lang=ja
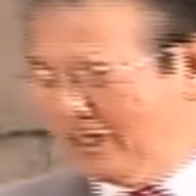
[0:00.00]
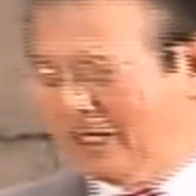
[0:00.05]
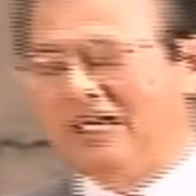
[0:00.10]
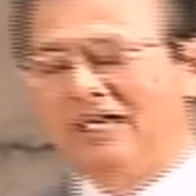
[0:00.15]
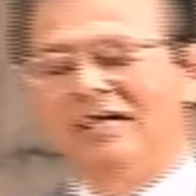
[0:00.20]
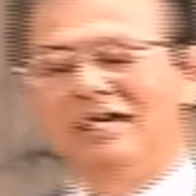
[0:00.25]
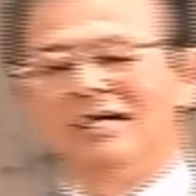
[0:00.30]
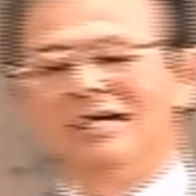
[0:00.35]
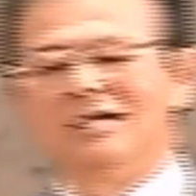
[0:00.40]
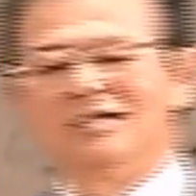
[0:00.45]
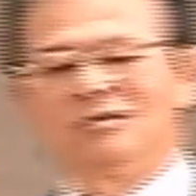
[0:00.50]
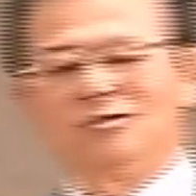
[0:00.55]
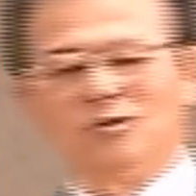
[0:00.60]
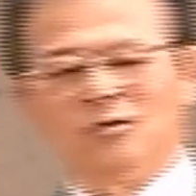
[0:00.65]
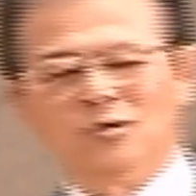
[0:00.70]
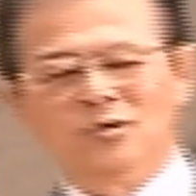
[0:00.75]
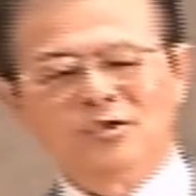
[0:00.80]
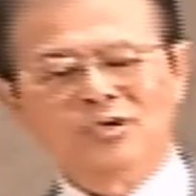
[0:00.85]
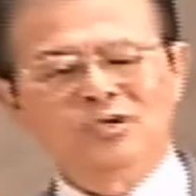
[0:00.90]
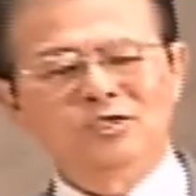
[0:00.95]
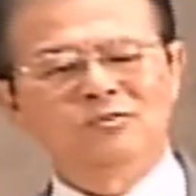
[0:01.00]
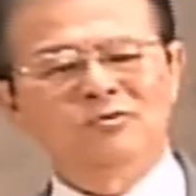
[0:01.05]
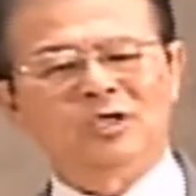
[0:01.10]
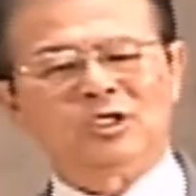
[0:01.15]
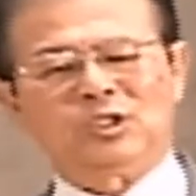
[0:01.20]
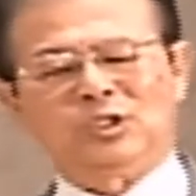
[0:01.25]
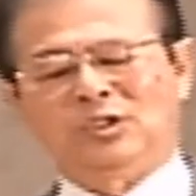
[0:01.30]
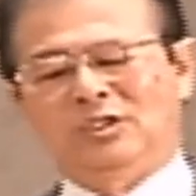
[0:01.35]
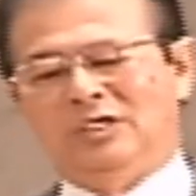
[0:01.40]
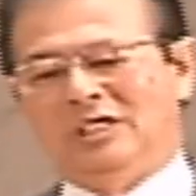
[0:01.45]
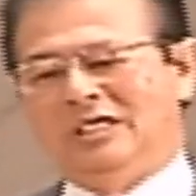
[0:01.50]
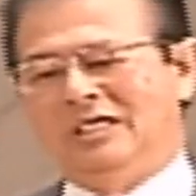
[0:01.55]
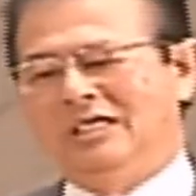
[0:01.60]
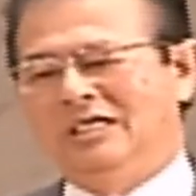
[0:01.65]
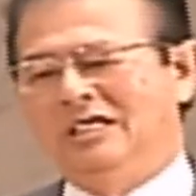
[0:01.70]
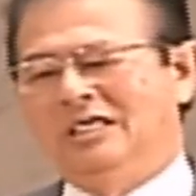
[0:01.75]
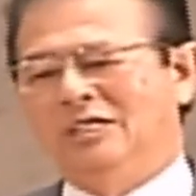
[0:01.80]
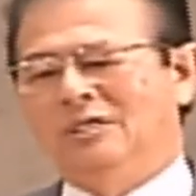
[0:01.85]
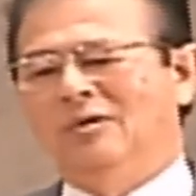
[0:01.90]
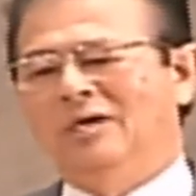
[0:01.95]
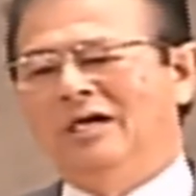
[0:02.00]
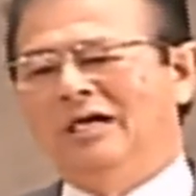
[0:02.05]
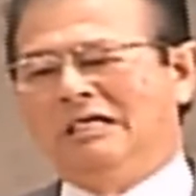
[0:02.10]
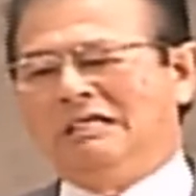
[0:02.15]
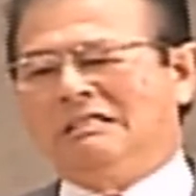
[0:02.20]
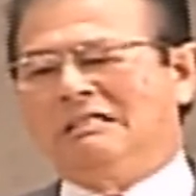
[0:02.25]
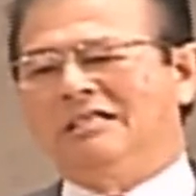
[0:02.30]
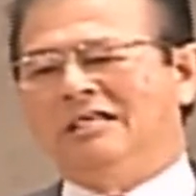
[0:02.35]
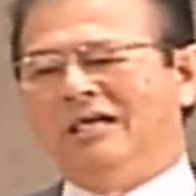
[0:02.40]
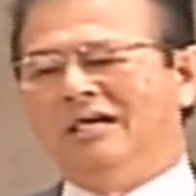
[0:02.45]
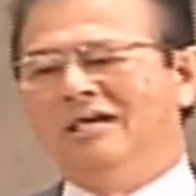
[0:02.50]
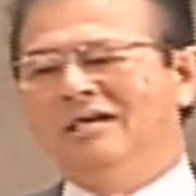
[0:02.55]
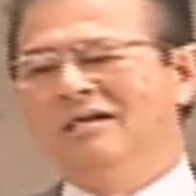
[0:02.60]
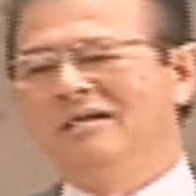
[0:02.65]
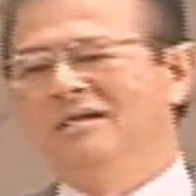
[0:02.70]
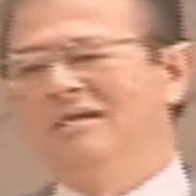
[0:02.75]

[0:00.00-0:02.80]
うなどういう場所に人が行って、